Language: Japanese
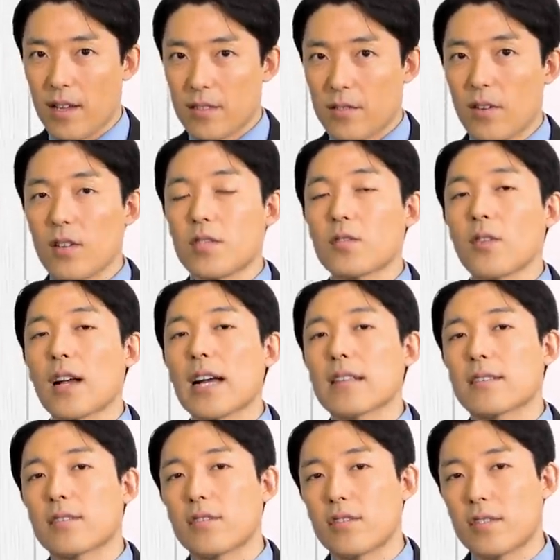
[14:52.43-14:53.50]
それに人
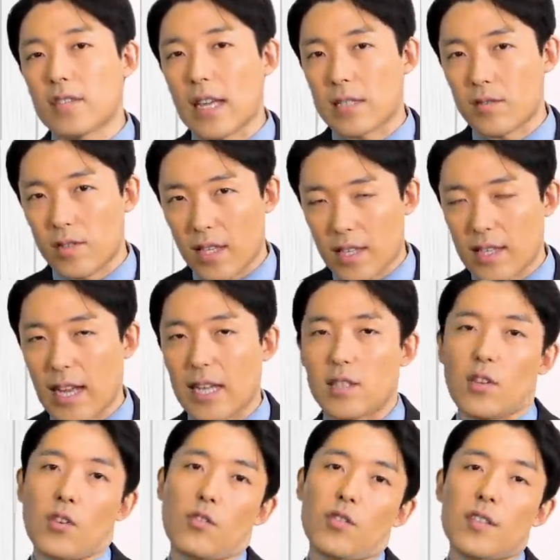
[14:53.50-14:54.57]
が作ったツイッター
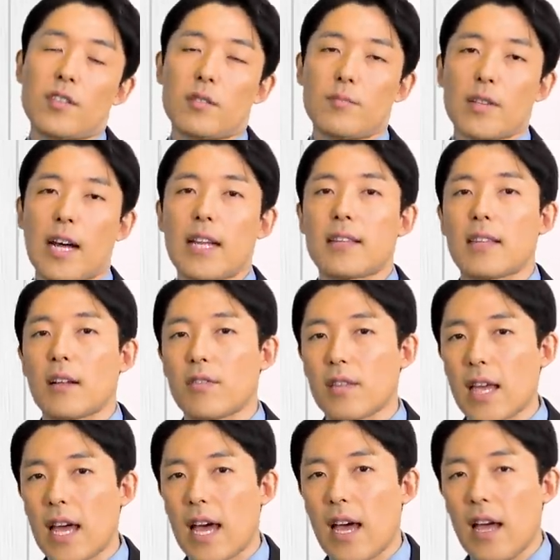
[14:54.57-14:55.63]
というイズムがあったの
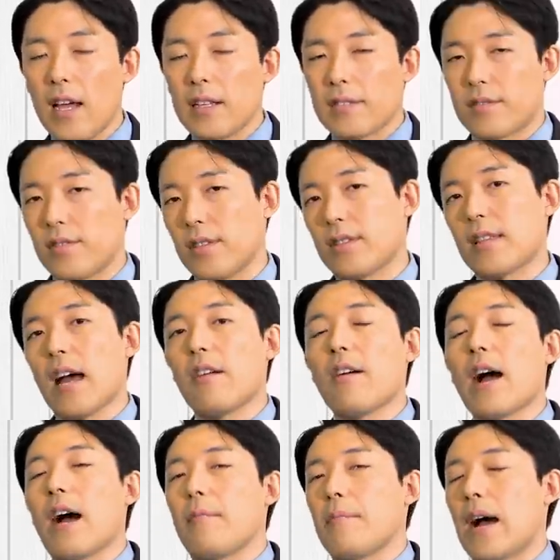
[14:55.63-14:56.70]
でツイッター
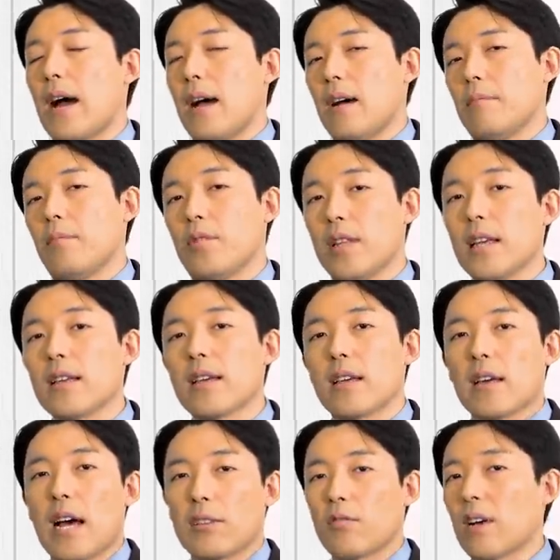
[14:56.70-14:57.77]
はまあもうね
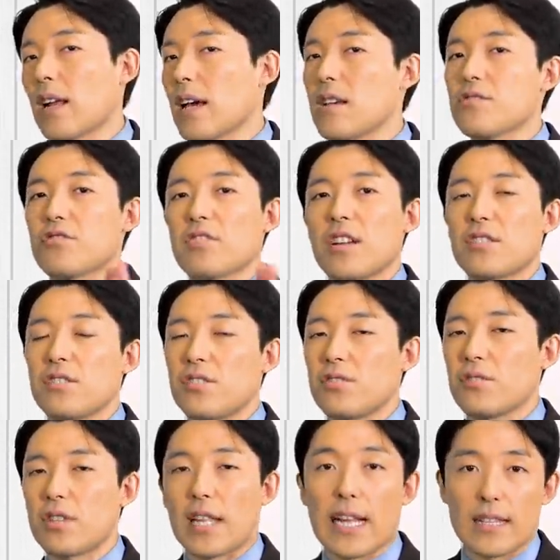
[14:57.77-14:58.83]
後から編集なしにし
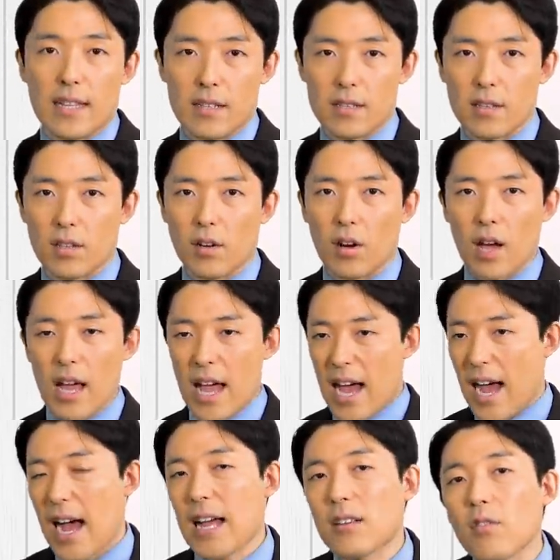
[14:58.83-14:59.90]
ようってなったんですけど
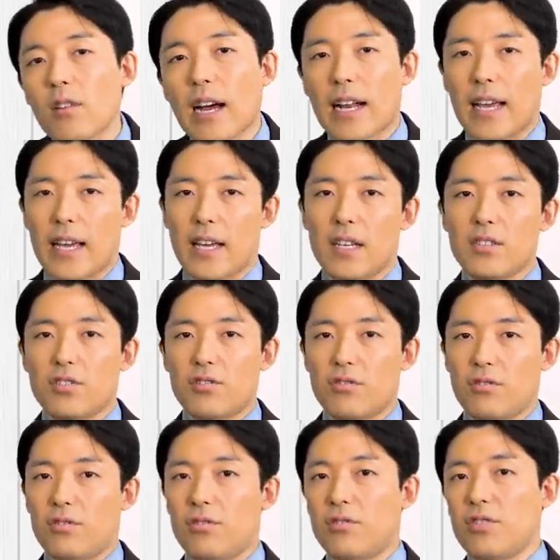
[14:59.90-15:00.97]
後から編
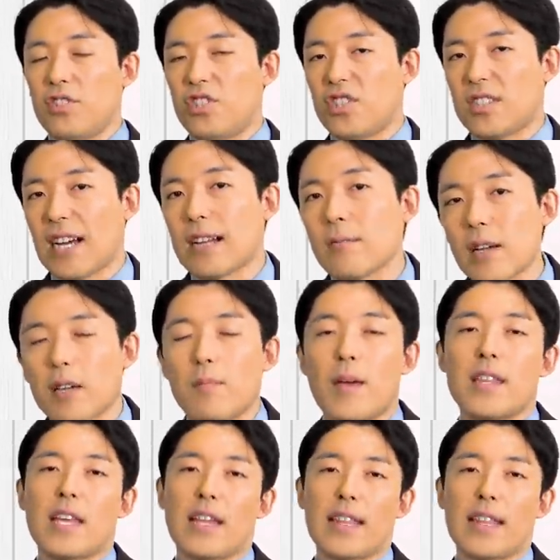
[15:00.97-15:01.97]
集するにしかるべきメディア